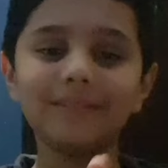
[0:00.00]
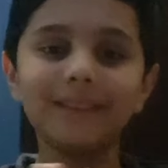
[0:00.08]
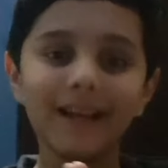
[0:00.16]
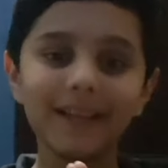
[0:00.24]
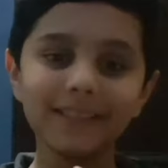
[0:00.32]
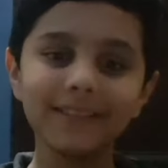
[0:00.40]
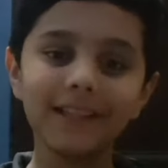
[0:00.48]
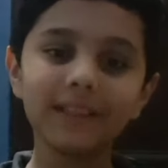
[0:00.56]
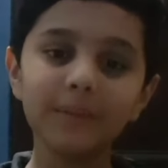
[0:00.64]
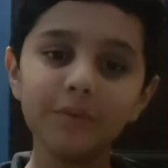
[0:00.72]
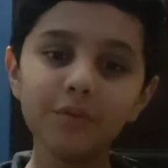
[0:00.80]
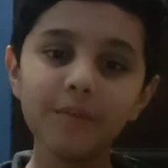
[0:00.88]
गाइस
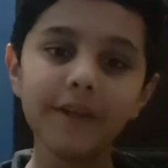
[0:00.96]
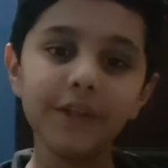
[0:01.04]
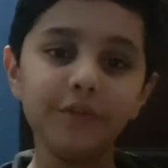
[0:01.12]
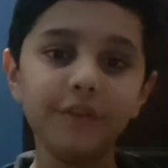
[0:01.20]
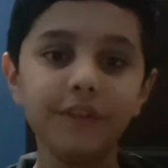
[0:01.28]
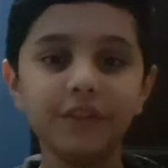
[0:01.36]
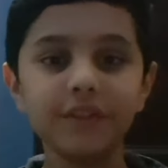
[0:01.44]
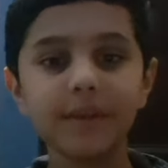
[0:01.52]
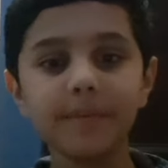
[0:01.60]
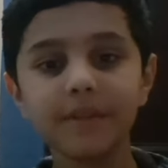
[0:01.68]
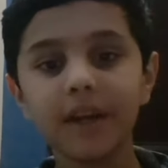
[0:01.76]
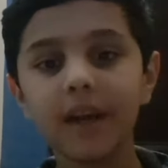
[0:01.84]
वेलकम टू माय न्यू वीडियो
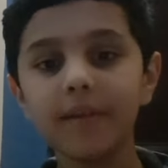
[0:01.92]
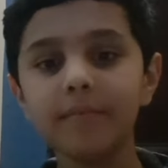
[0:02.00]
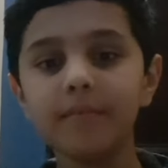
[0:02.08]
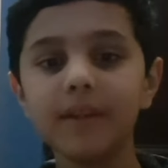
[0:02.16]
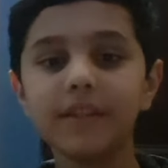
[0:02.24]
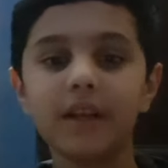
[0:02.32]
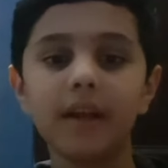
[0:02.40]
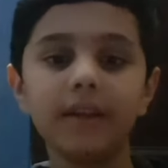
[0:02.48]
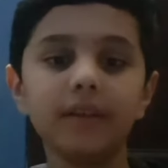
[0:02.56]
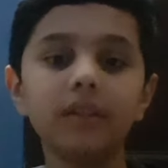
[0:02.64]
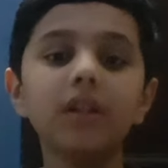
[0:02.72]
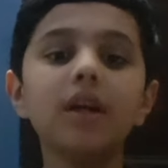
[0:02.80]
सब्सक्राइब माय
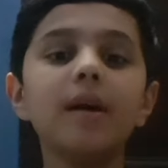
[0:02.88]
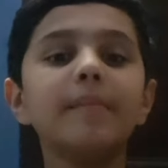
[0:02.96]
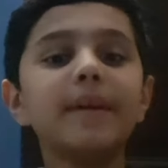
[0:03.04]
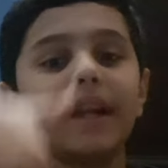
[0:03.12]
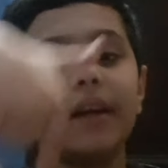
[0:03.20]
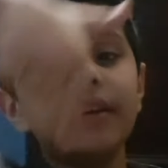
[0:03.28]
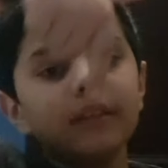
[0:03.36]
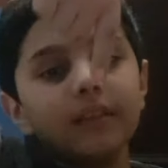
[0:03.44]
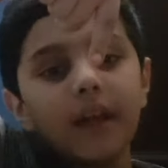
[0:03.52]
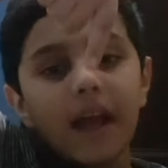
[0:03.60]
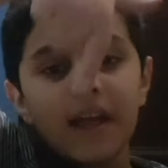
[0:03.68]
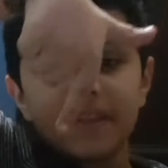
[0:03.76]
चैनल मेरा
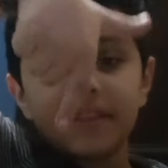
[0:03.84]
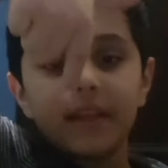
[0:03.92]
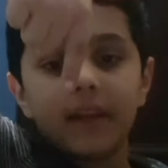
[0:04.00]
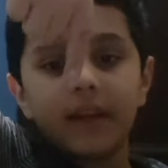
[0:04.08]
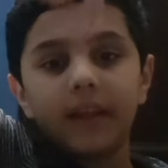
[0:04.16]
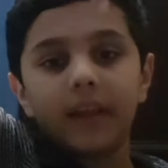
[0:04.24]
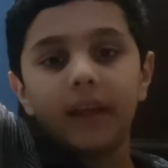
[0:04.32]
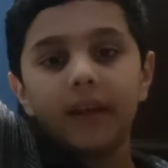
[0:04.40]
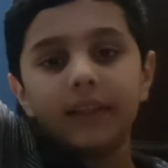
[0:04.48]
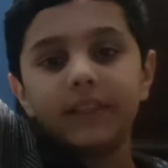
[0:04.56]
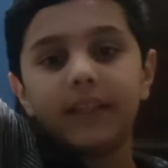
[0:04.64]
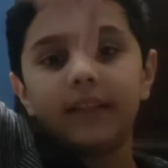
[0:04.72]
ऐसा
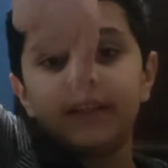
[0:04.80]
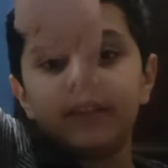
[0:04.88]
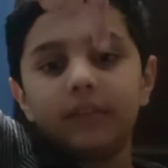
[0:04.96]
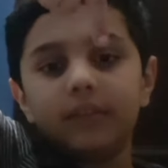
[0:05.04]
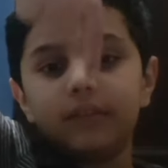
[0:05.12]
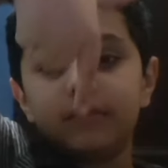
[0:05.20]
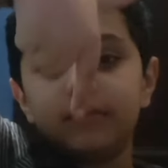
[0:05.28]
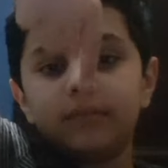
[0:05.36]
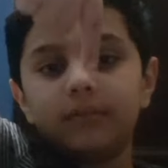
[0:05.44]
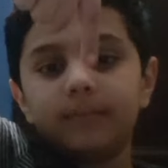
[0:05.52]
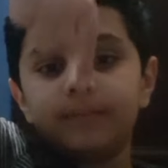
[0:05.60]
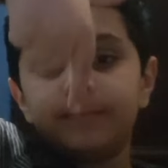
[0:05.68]
रखिएगा चैनल
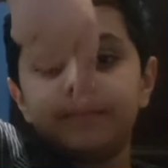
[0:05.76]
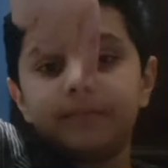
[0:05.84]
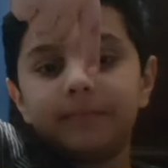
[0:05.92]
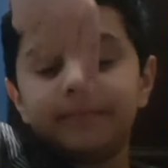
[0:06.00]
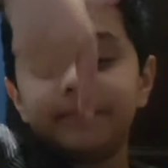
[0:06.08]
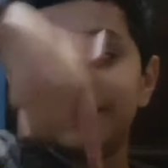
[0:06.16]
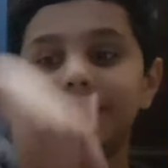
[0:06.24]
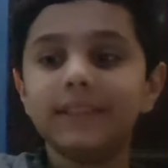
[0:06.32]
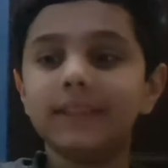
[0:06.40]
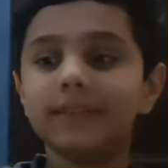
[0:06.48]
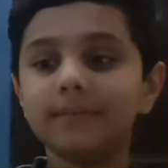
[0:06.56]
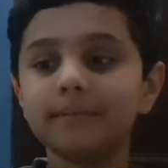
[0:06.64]

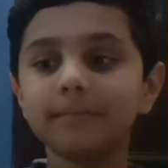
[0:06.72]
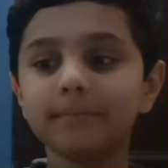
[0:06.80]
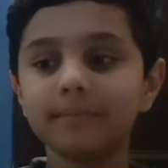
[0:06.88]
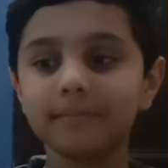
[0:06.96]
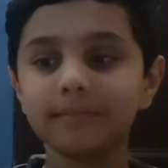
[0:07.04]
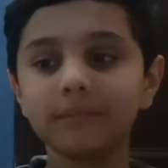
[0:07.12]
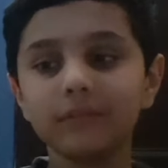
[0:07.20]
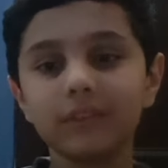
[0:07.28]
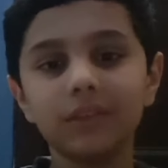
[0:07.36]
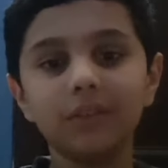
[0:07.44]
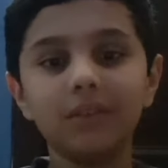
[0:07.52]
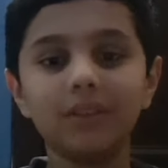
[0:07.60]
प्लीज़
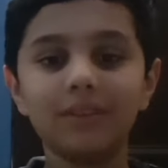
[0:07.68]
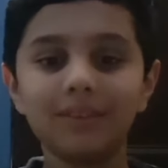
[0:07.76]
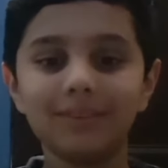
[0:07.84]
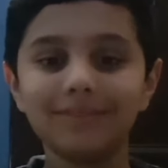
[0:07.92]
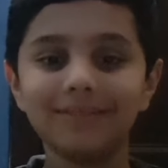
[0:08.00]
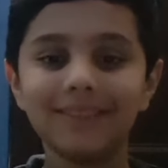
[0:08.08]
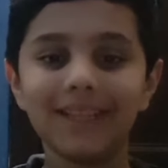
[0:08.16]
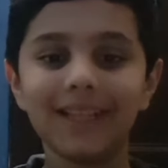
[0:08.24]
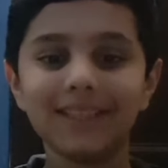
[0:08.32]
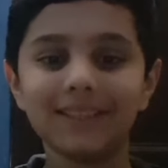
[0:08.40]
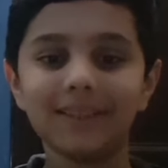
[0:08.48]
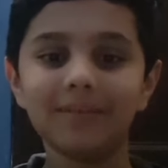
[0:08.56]
और
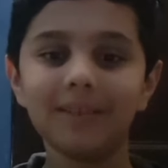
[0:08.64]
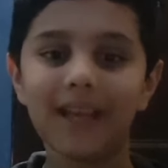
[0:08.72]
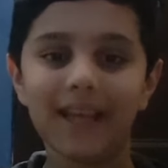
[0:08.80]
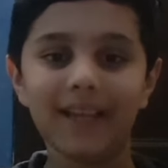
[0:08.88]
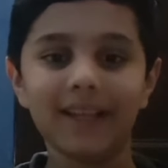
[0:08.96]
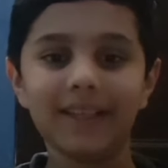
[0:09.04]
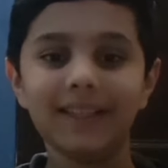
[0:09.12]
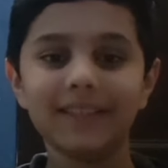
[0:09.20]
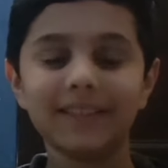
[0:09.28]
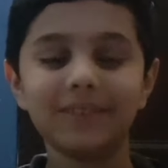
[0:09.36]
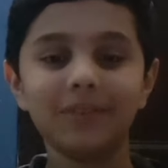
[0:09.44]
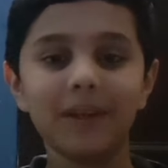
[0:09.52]
सब खैर
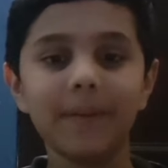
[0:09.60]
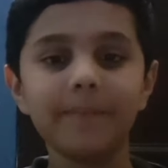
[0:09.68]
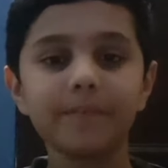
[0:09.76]
खैरियत से होंगे